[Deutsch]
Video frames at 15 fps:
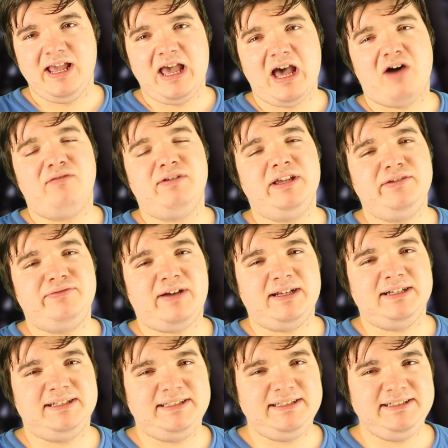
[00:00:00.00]
auf jeden Fall
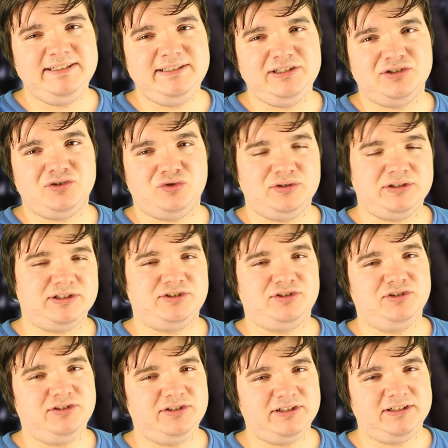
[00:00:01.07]
dies
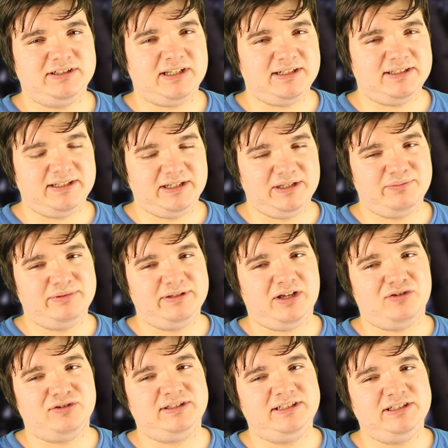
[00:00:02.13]
unterstütze, dass er eben
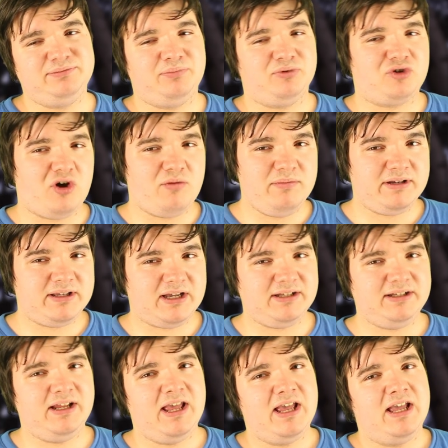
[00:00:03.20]
auch dies bekommen
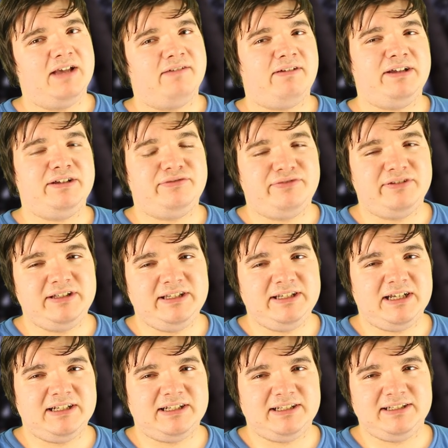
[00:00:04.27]
kann, weil ich finde
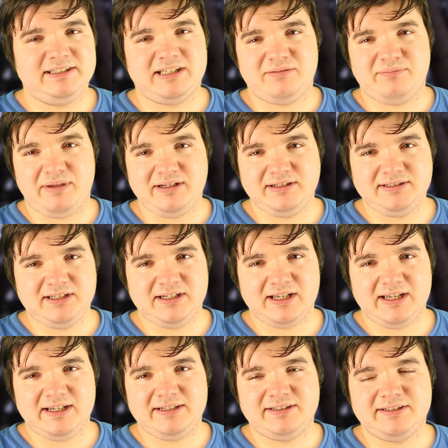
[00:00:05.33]
ja, das ist ein
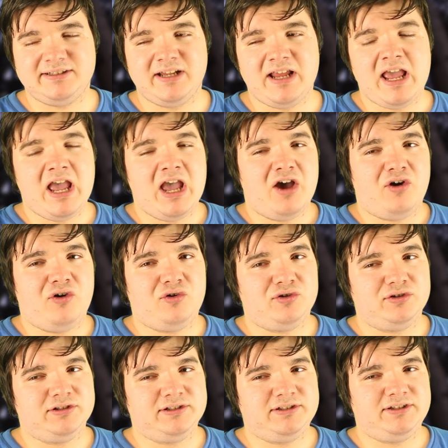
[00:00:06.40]
Menschenrecht
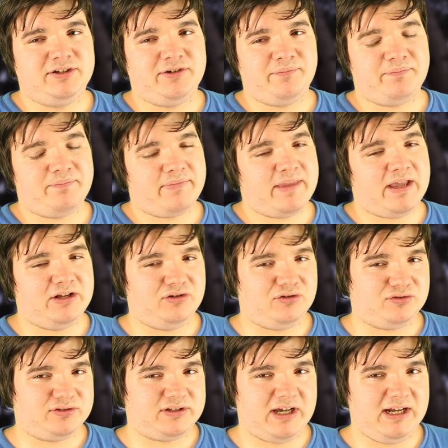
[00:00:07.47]
und hat
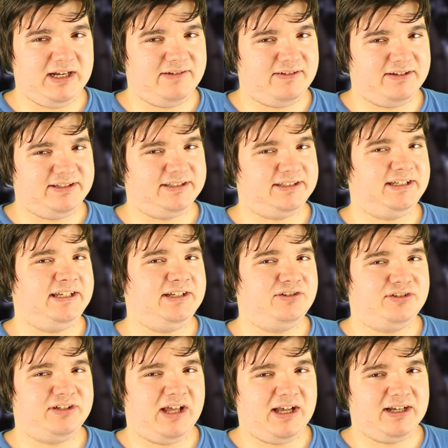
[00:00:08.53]
auch keiner was dagegen zu
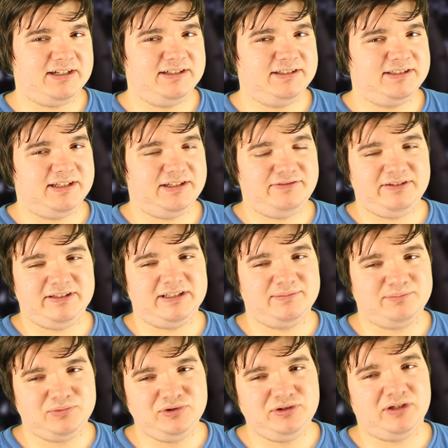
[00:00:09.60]
sagen,
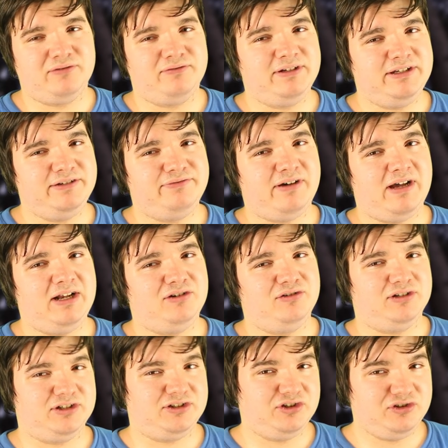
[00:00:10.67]
deswegen muss er auf jeden Fall
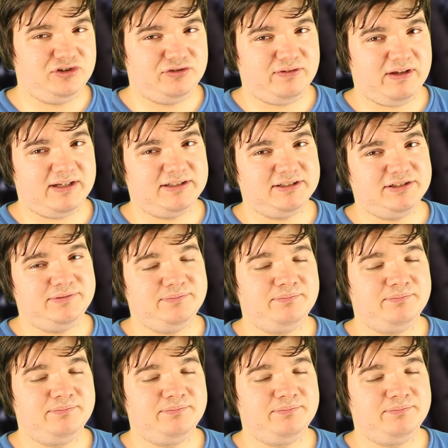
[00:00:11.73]
unterstützt werden,